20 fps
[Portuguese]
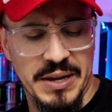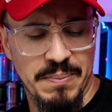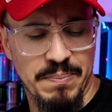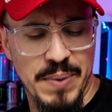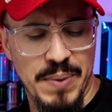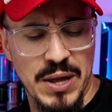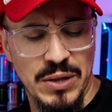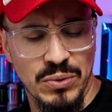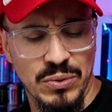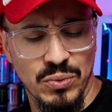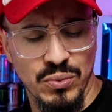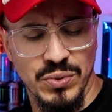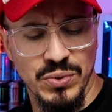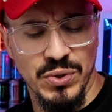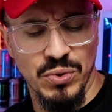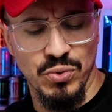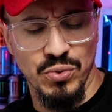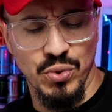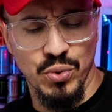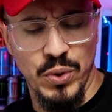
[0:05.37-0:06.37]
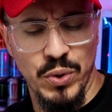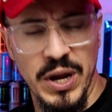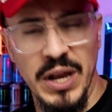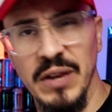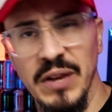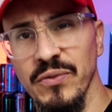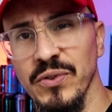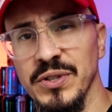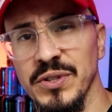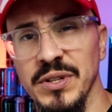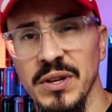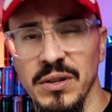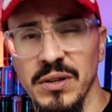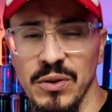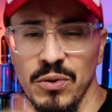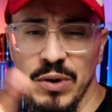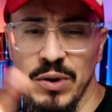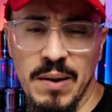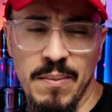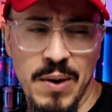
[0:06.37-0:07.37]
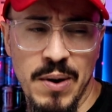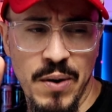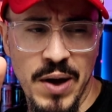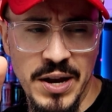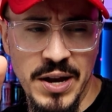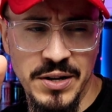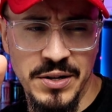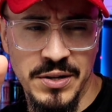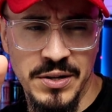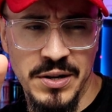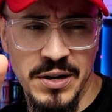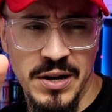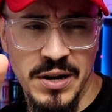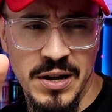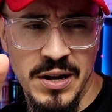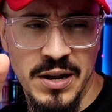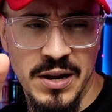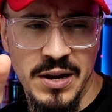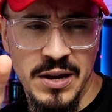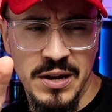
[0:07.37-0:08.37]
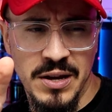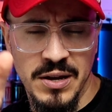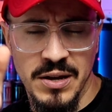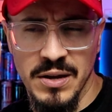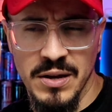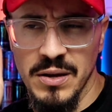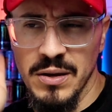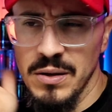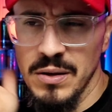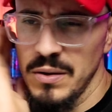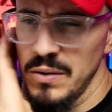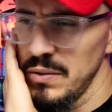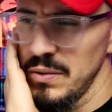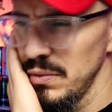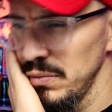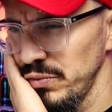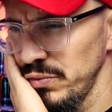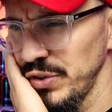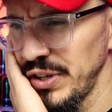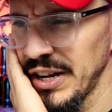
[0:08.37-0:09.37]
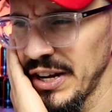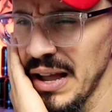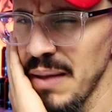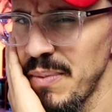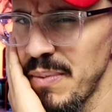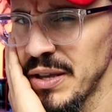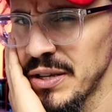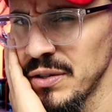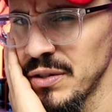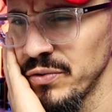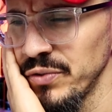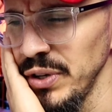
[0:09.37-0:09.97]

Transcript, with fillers: aqui perto do seu joelho e você deu Uramawashi? Foi na cabeça,